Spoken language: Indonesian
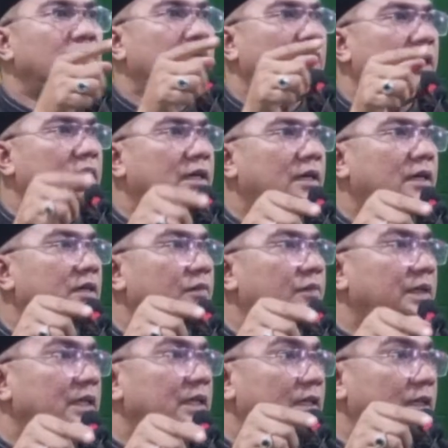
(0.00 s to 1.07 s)
durhaka
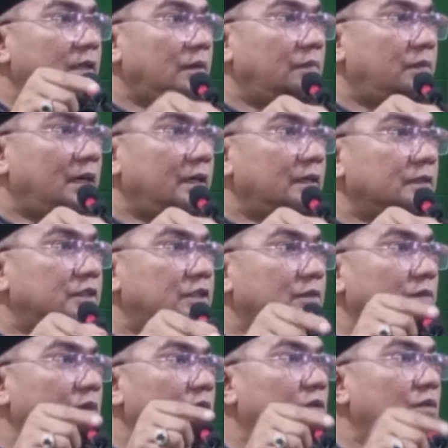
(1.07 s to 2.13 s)
kepada anak bapak
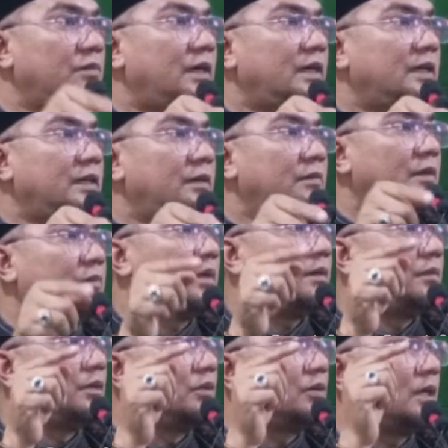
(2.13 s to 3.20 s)
sebelum anak
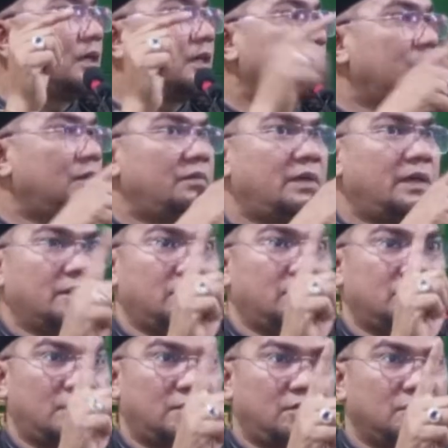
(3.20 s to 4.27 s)
bapak mendurhakai bapak. Itu
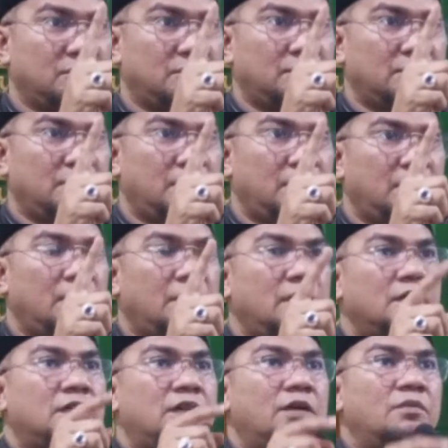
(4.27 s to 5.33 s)
satu
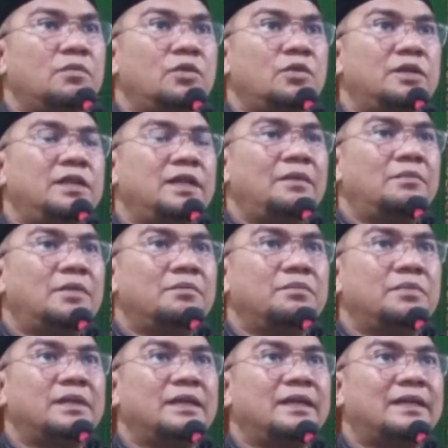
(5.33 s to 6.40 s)
kemudian
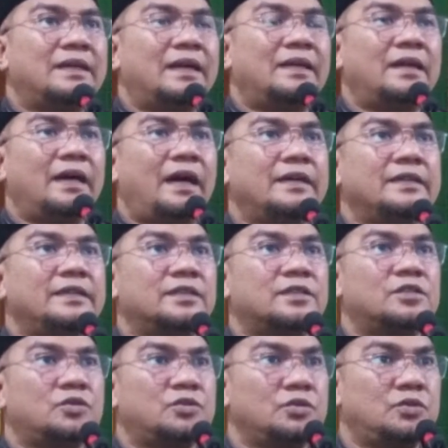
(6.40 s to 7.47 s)
memberikan air
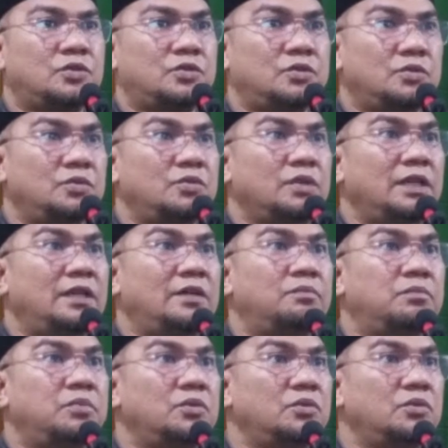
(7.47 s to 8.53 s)
susu
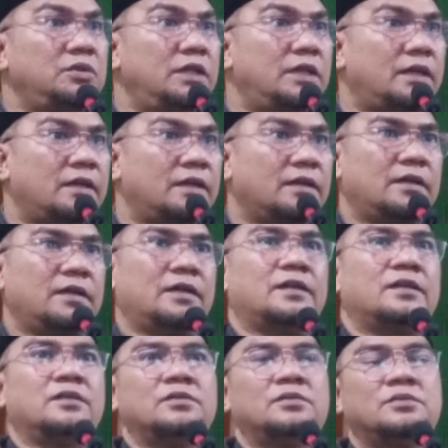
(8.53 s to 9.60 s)
ibunya.
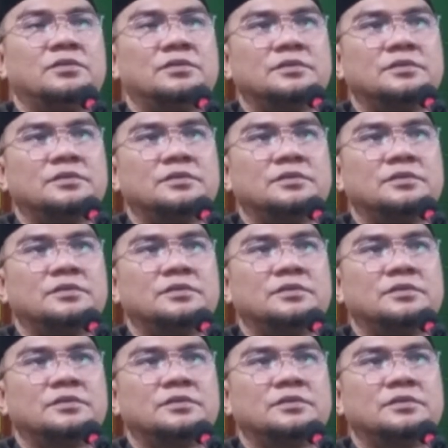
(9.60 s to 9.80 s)
Ah, tuh.